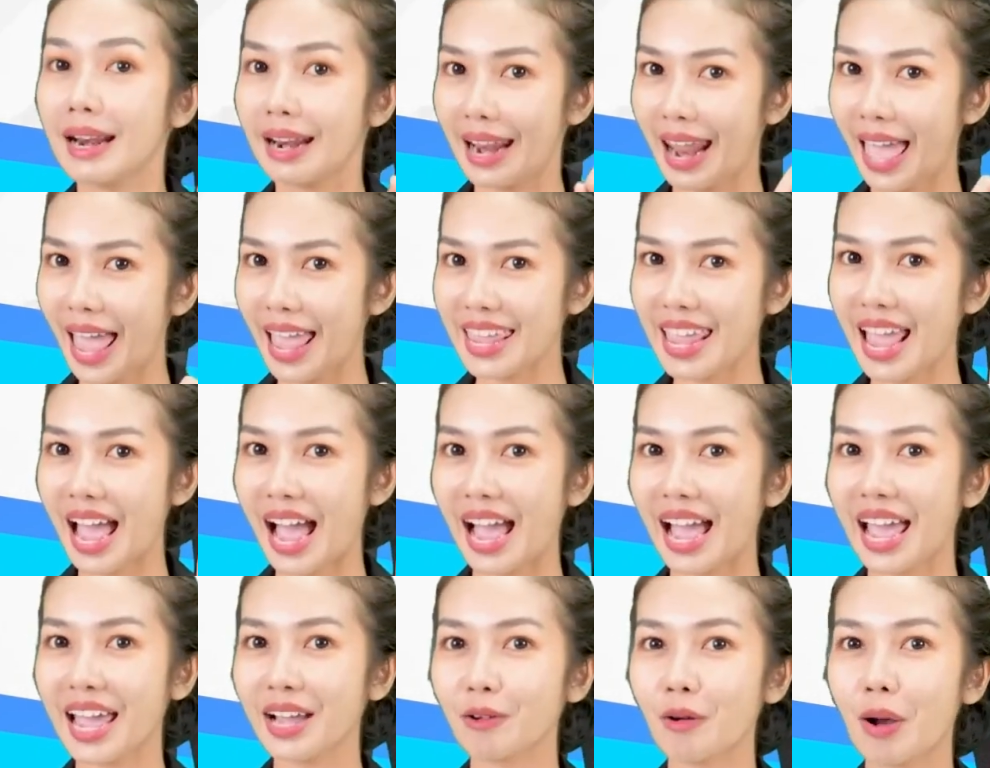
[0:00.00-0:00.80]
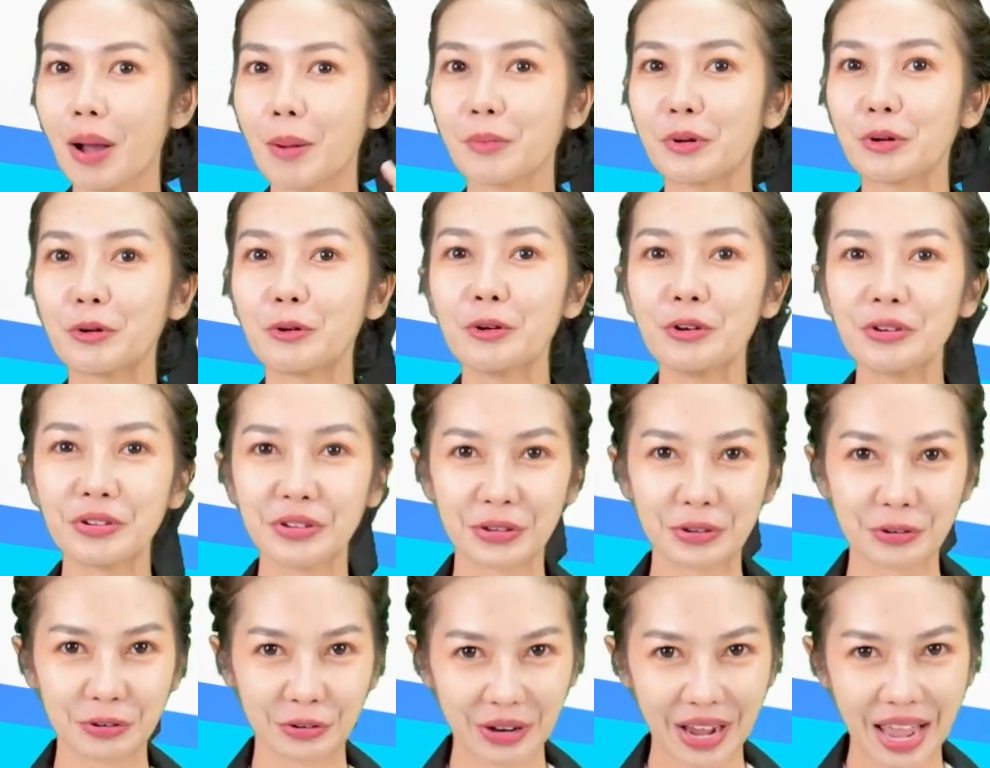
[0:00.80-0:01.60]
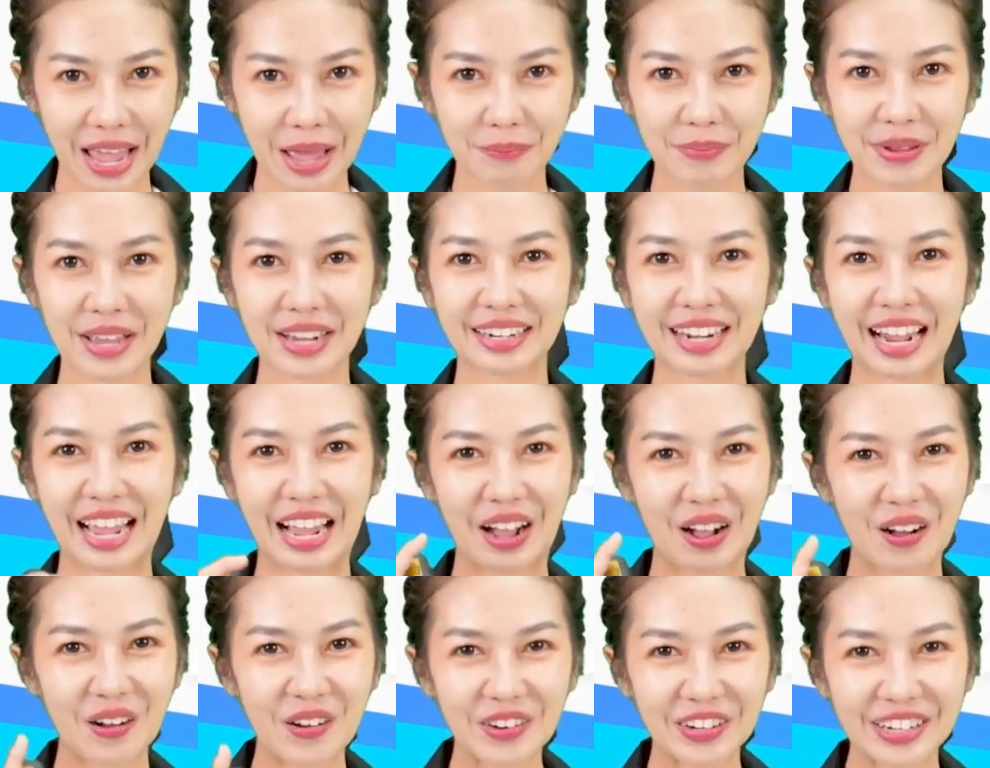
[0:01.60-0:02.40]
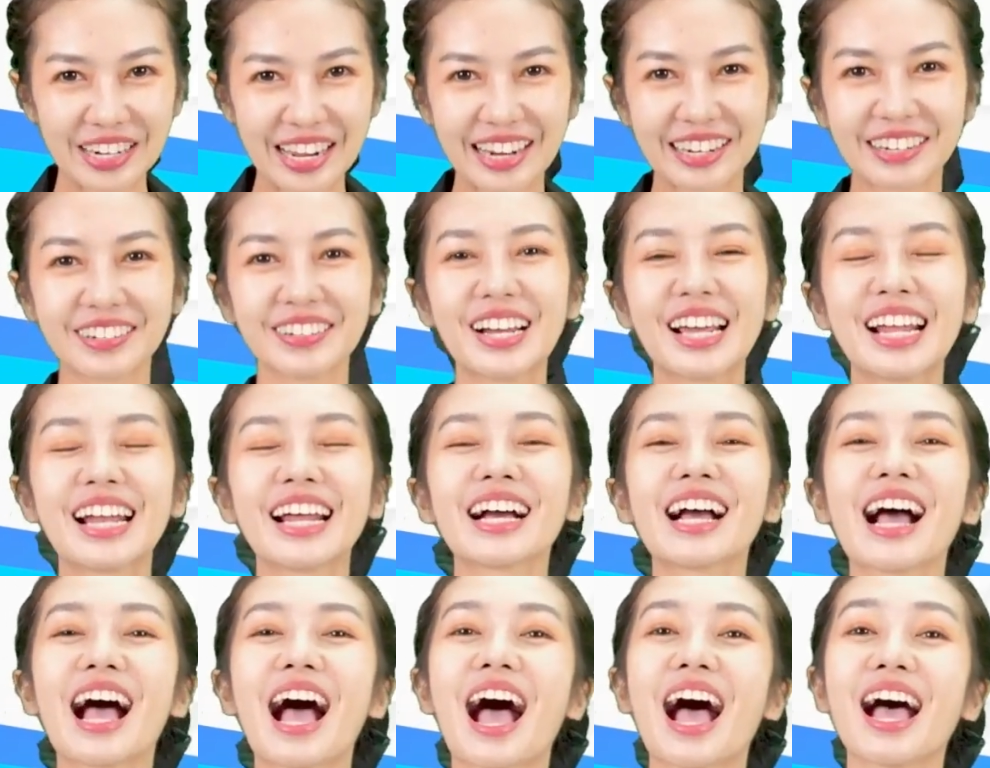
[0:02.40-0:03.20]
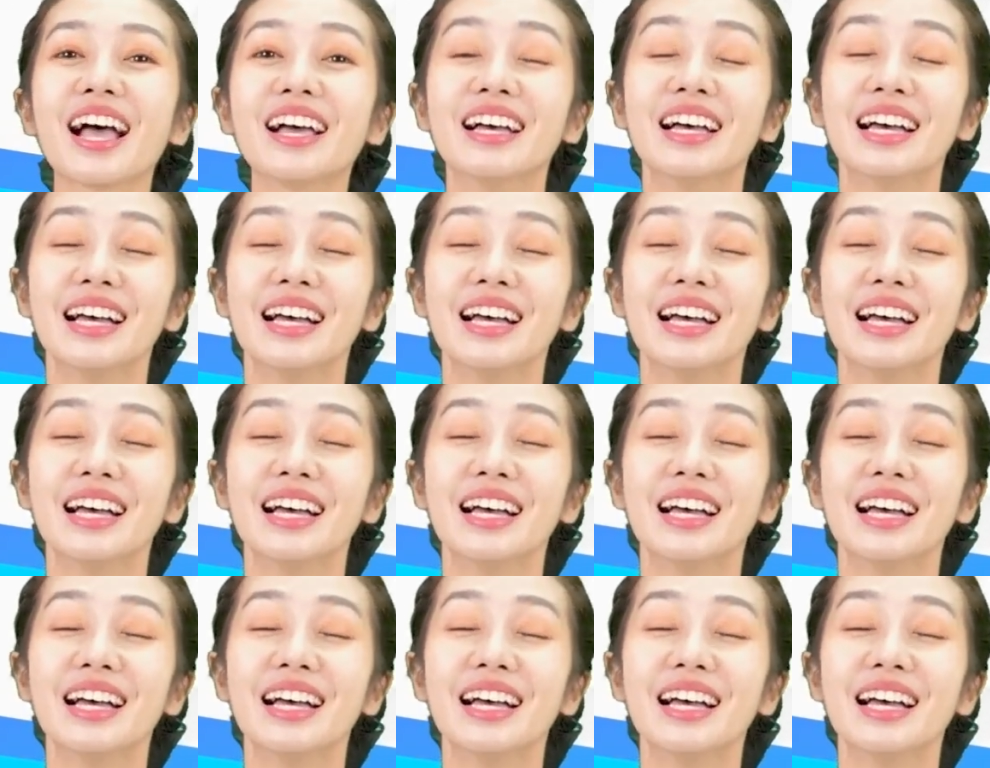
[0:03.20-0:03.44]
และอย่าให้ความรู้อยู่แค่เพียงในห้องเรียนเท่านั้นนะคะ